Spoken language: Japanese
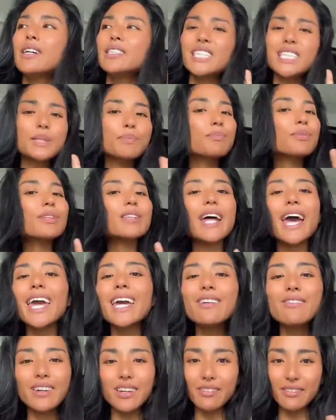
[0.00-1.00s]
just
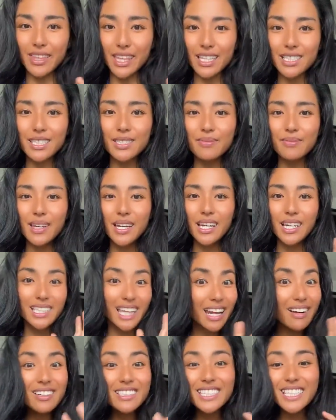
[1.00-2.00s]
play with it.
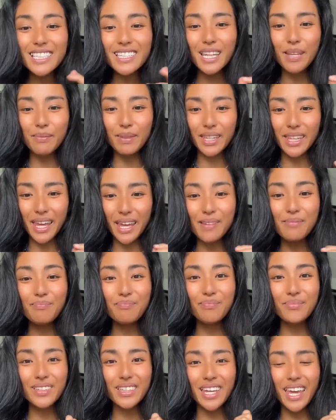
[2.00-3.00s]
楽しんでみて。
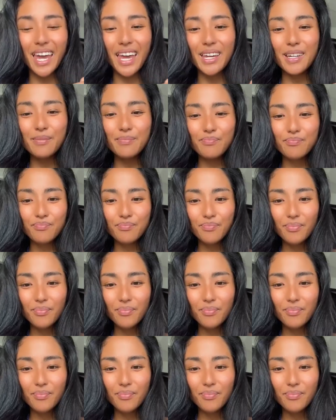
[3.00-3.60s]
Okay?